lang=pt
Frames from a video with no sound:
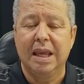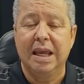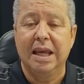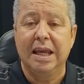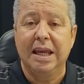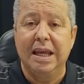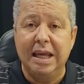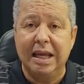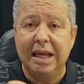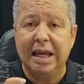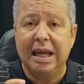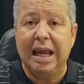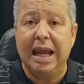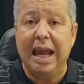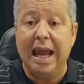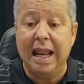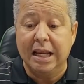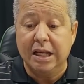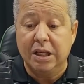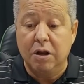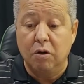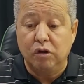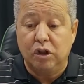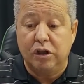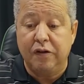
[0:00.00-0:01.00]
E
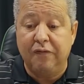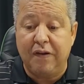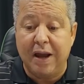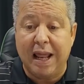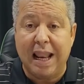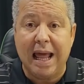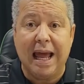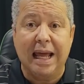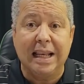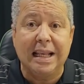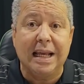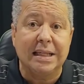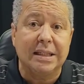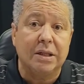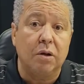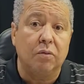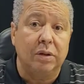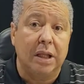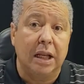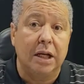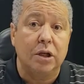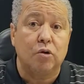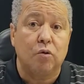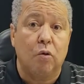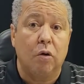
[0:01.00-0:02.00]
eles não tiveram a redação
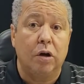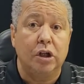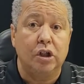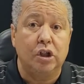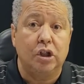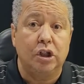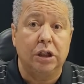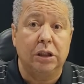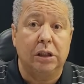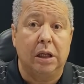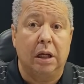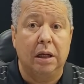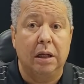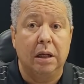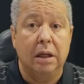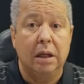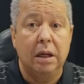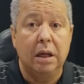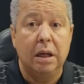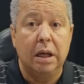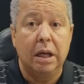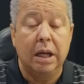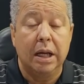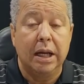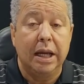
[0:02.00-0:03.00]
deles corrigida.
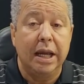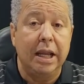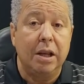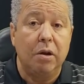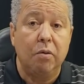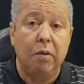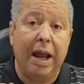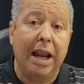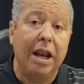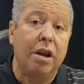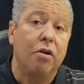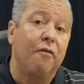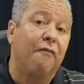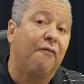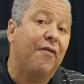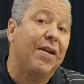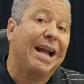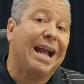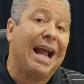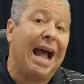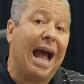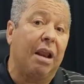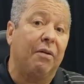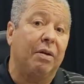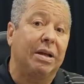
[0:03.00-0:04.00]
E não, eles não
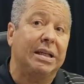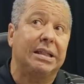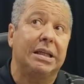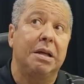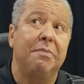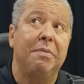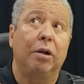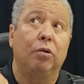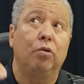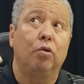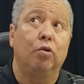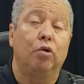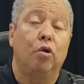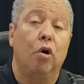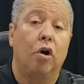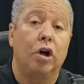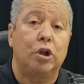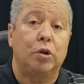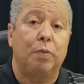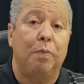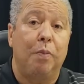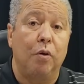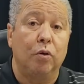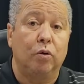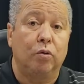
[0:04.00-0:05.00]
ficaram acima do
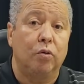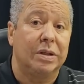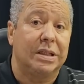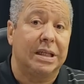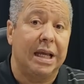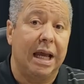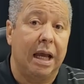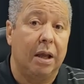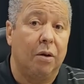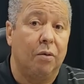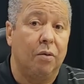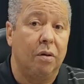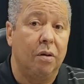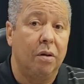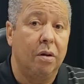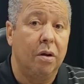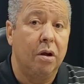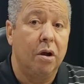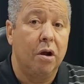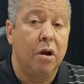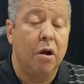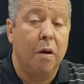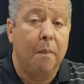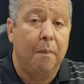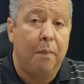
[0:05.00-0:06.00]
2.0
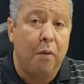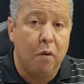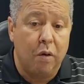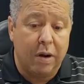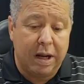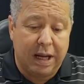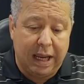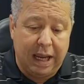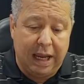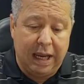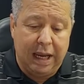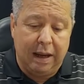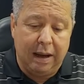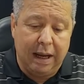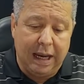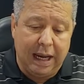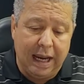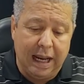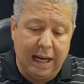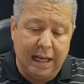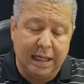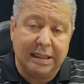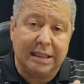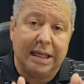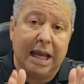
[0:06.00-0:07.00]
porque
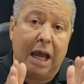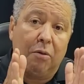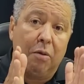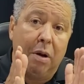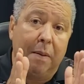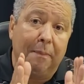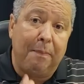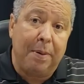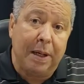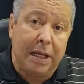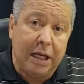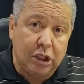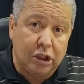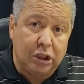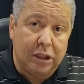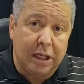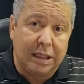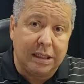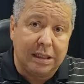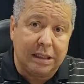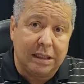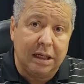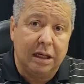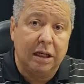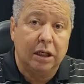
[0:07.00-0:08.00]
eles eram
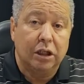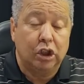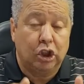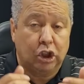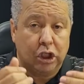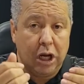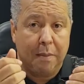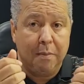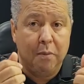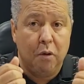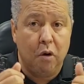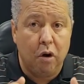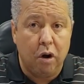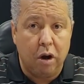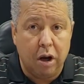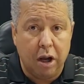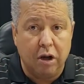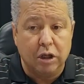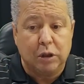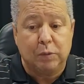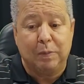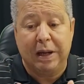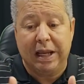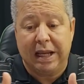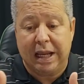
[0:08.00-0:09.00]
amplistas, chamou, eu
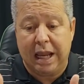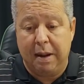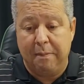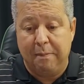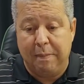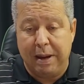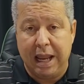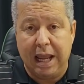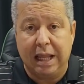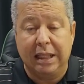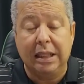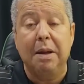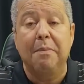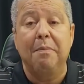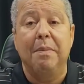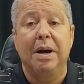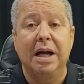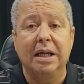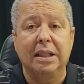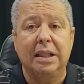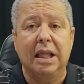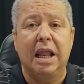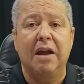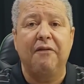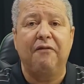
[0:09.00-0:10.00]
expliquei bem a
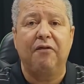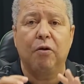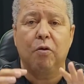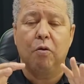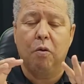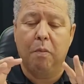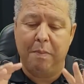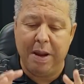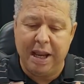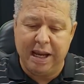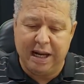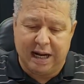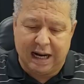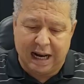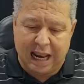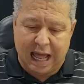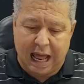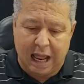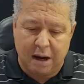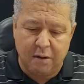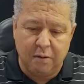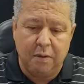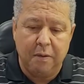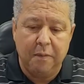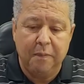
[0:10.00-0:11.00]
demanda, né? Ficou bem
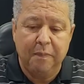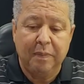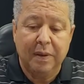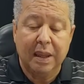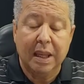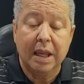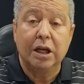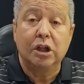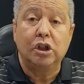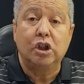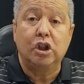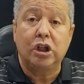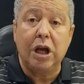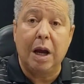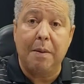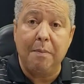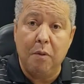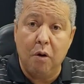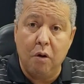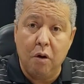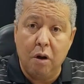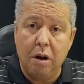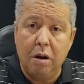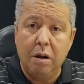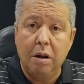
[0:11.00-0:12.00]
claro.
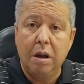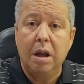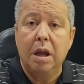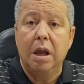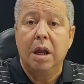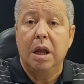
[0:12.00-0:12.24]
Chamou,